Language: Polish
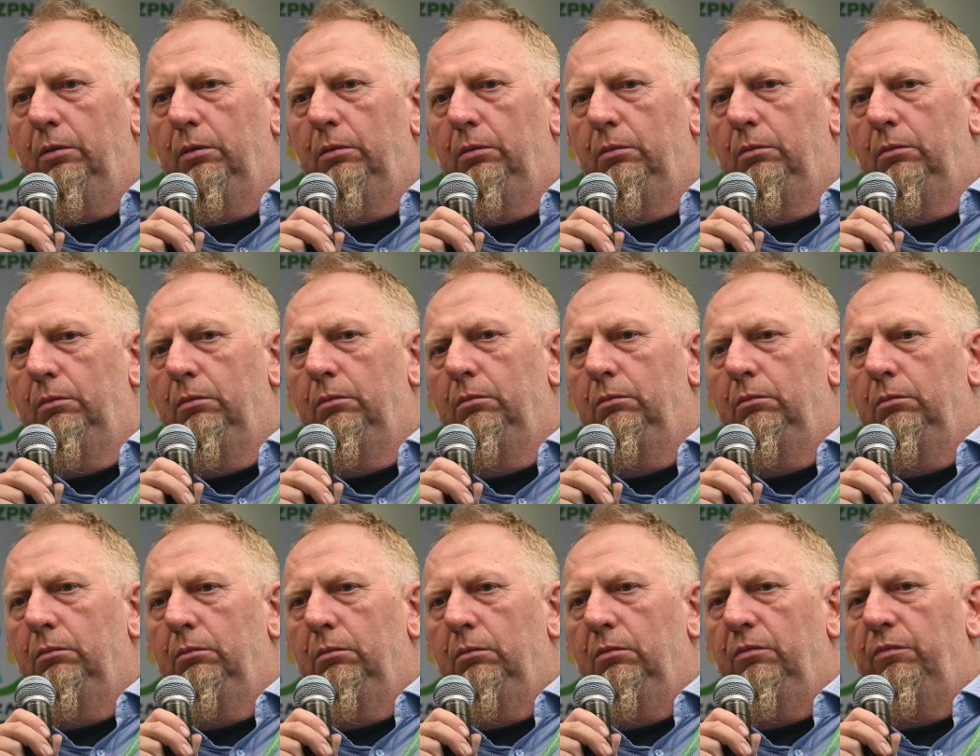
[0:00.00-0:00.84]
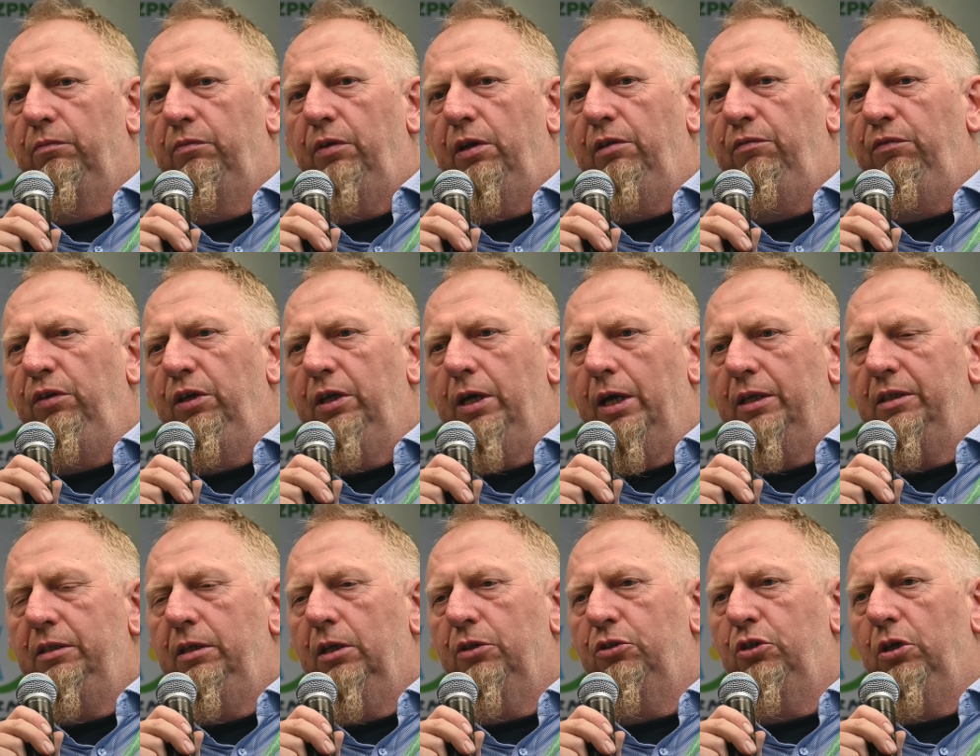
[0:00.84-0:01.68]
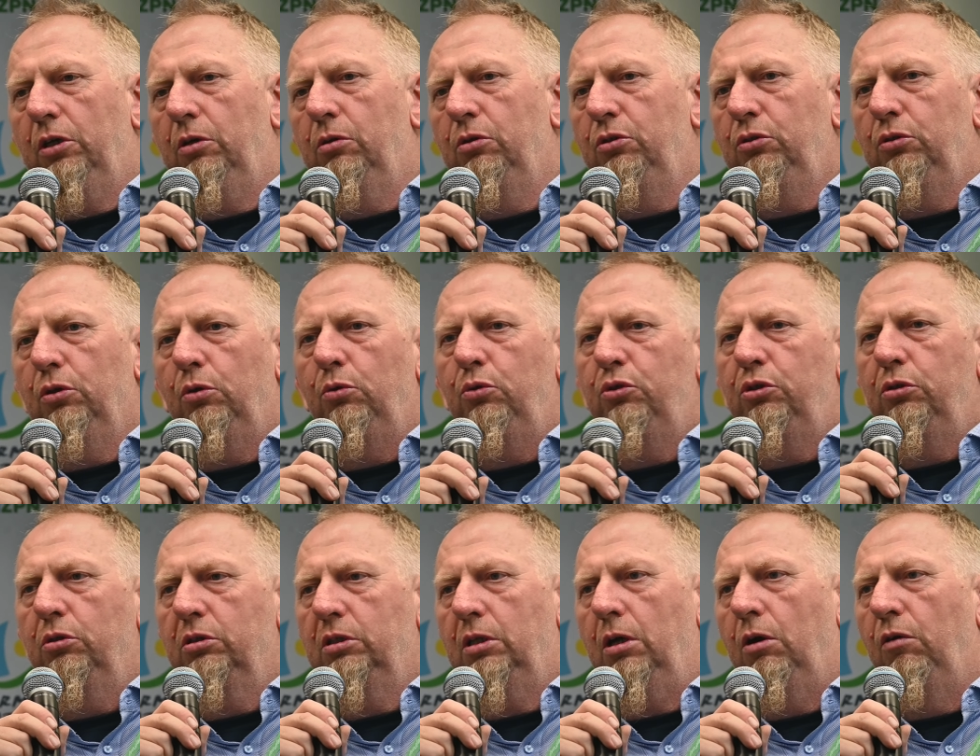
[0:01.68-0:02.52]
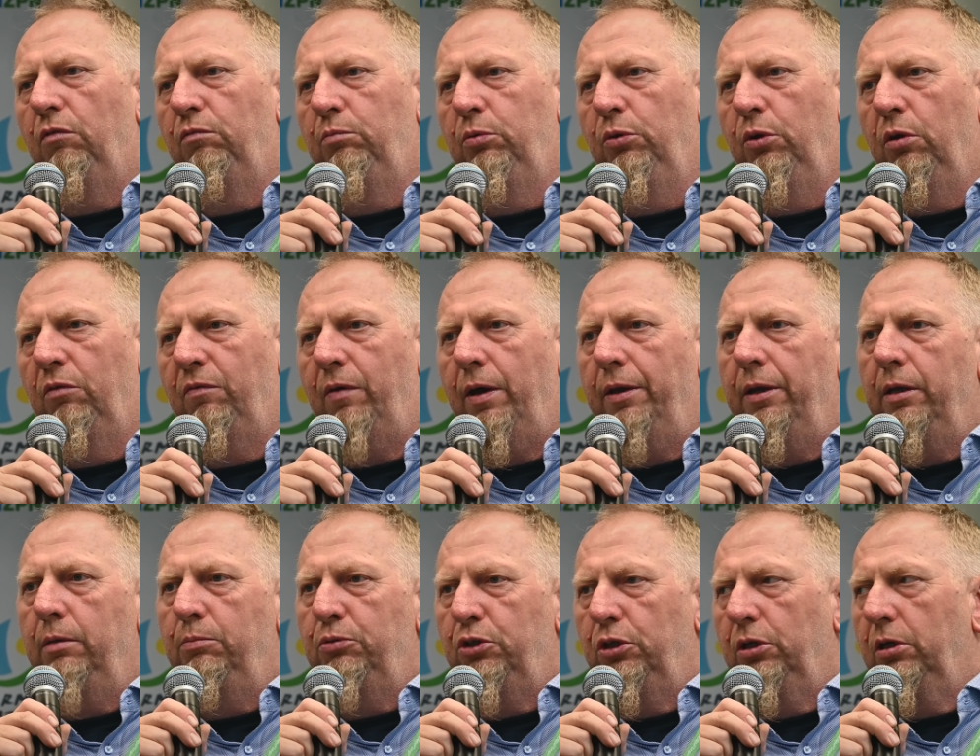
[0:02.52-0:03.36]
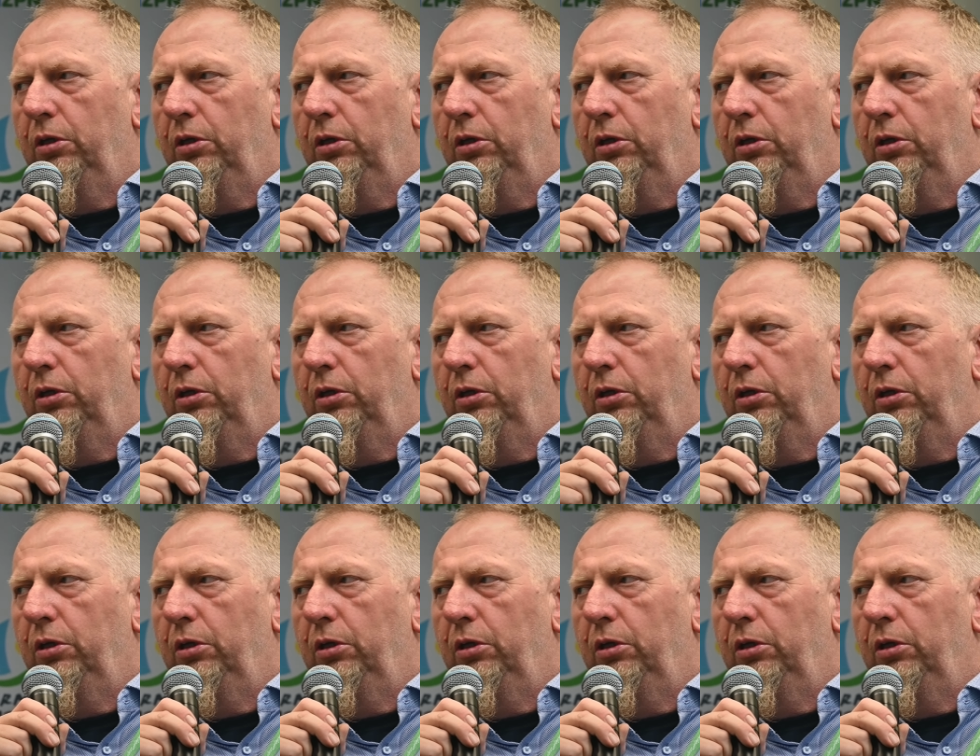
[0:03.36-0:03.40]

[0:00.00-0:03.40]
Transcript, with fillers: e, co widać. No, barwy klubowe